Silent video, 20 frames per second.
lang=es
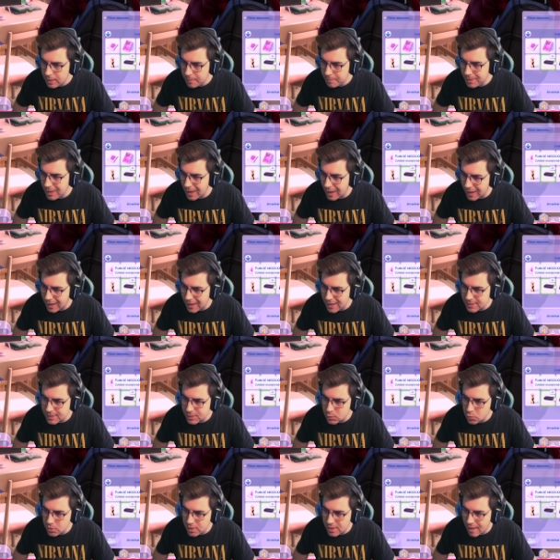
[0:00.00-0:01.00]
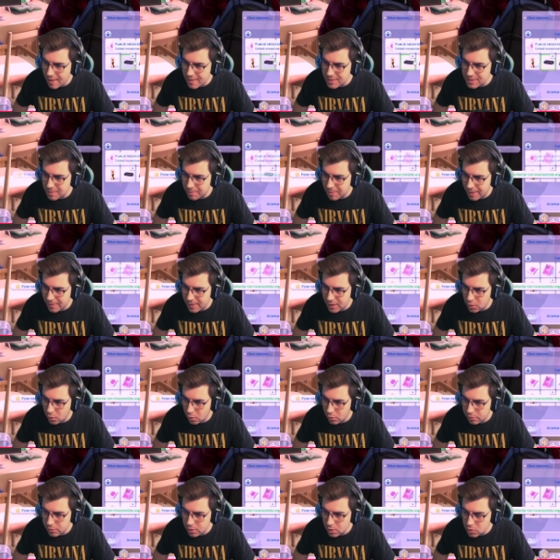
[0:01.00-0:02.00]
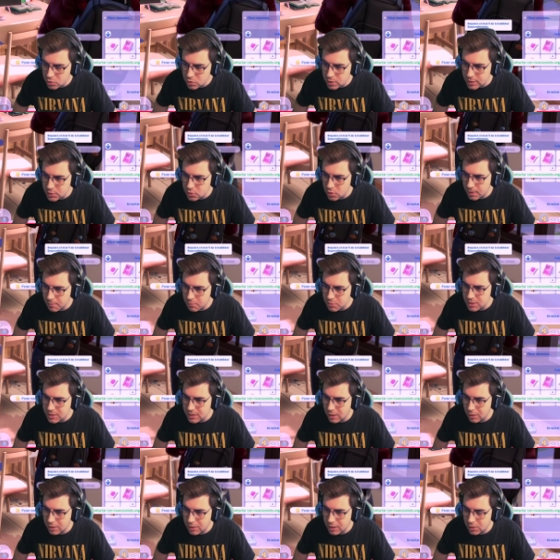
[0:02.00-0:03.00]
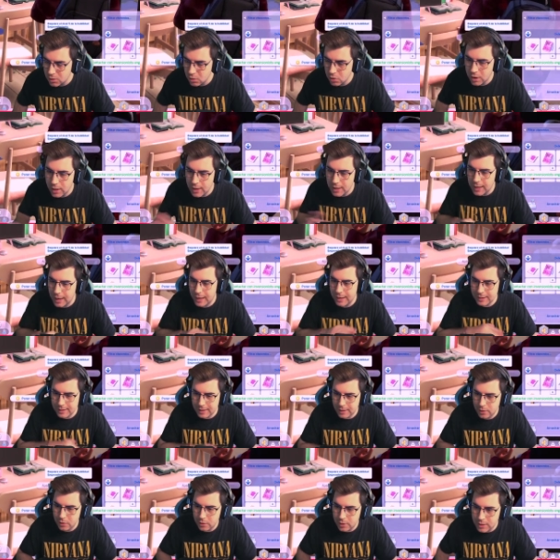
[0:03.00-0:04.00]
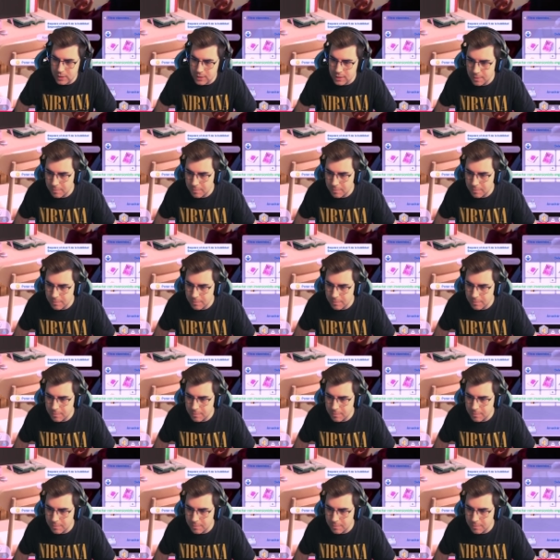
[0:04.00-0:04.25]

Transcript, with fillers: Mirar, estas unidades de plan de negocios es lo que hemos estado haciendo en anteriores.